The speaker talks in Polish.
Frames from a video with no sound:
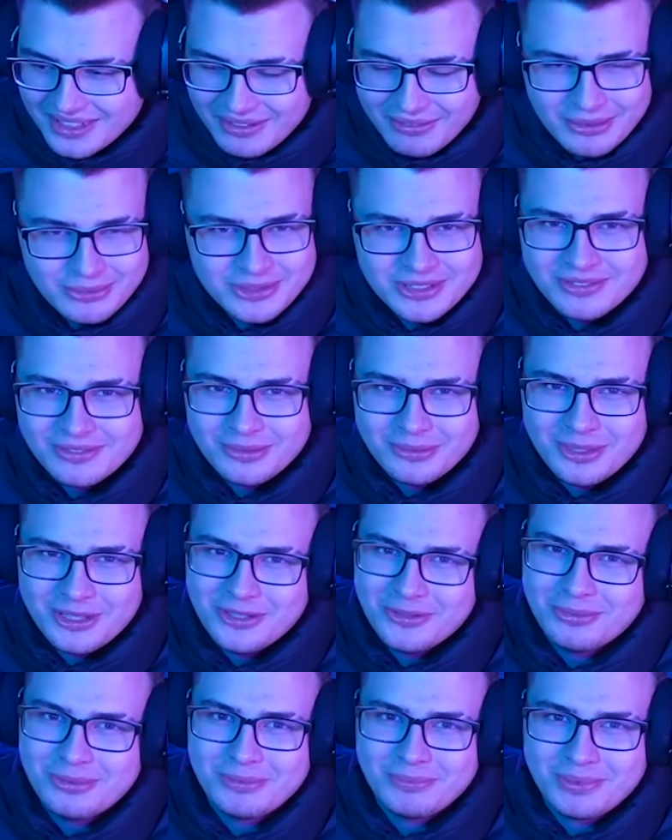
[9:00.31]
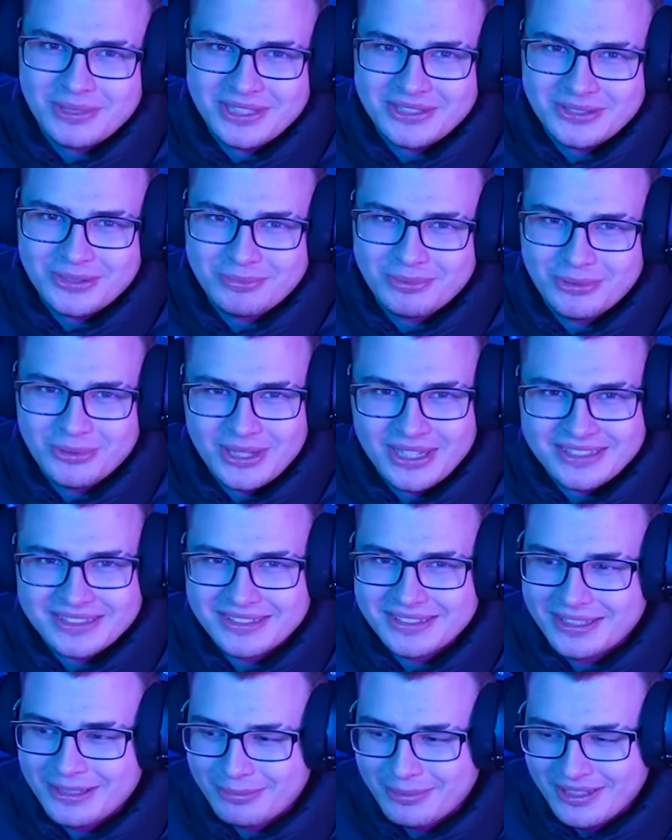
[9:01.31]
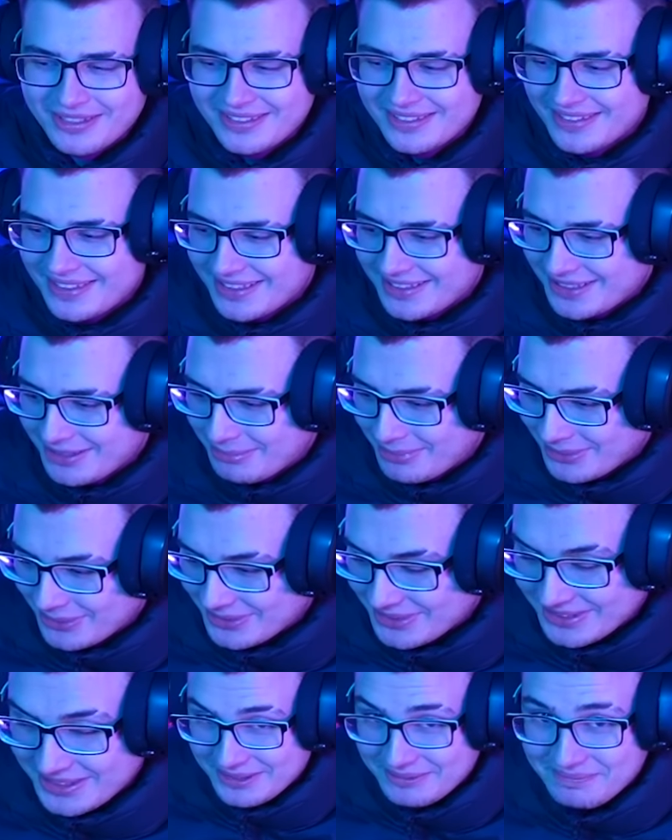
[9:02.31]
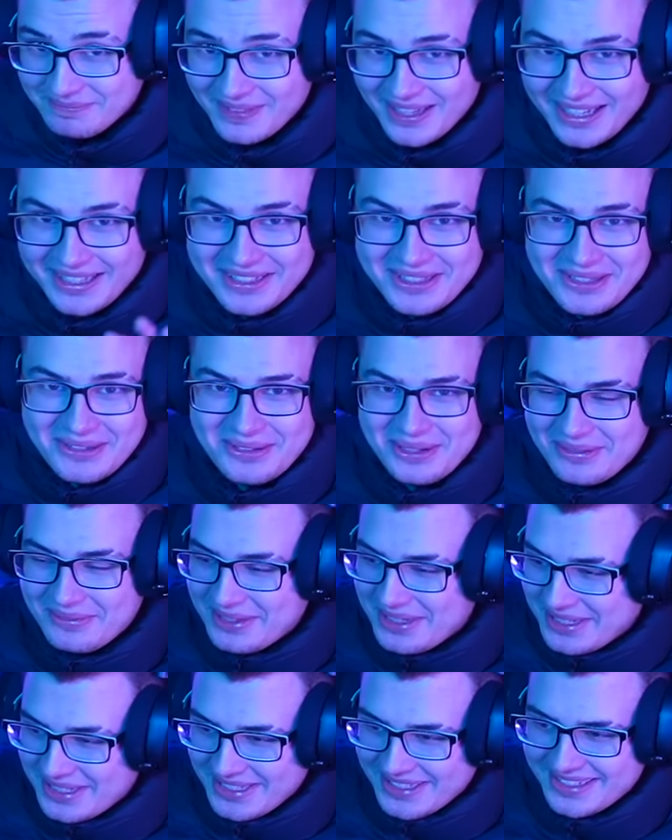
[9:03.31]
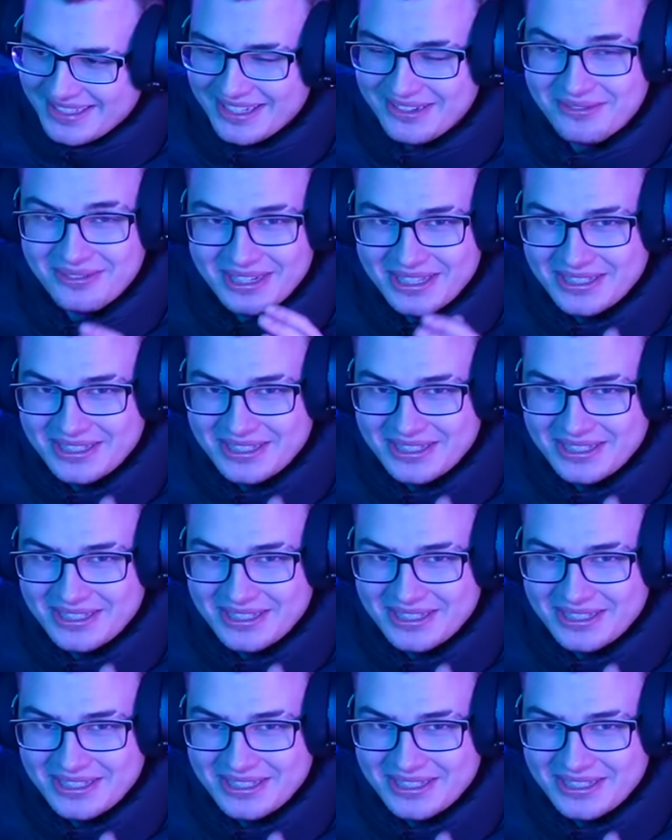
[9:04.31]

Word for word: nie wiem, czy wymieniłbym pięciu piłkarzy z reprezentacji Polski. Ale dobra, mniejsza z tym,